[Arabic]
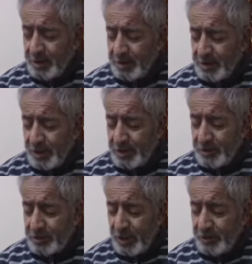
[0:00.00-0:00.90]
كانت
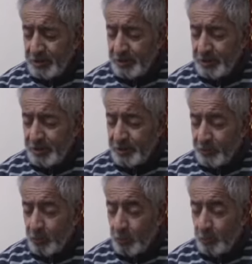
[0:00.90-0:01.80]
تأتيني
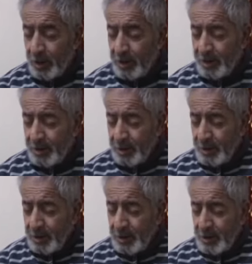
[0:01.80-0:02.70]
ظلمة
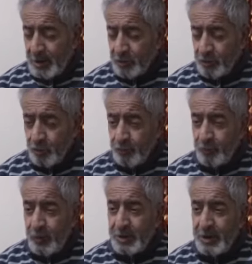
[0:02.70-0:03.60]
أشوف
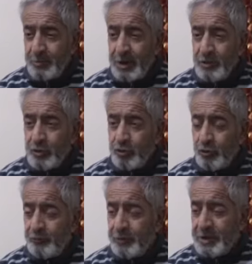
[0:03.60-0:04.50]
وأنا بين
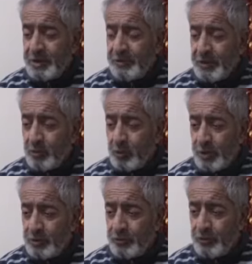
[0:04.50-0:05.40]
أشوف كذا
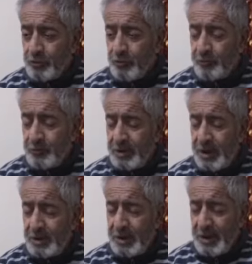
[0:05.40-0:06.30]
كويس أشوف
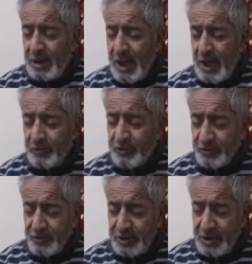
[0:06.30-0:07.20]
إلا حاجة
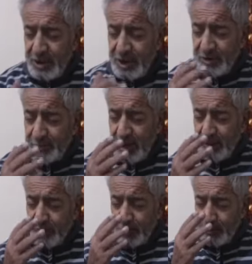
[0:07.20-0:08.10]
زي الغيمة
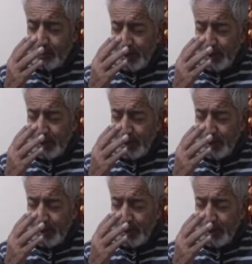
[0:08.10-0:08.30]
الظلمة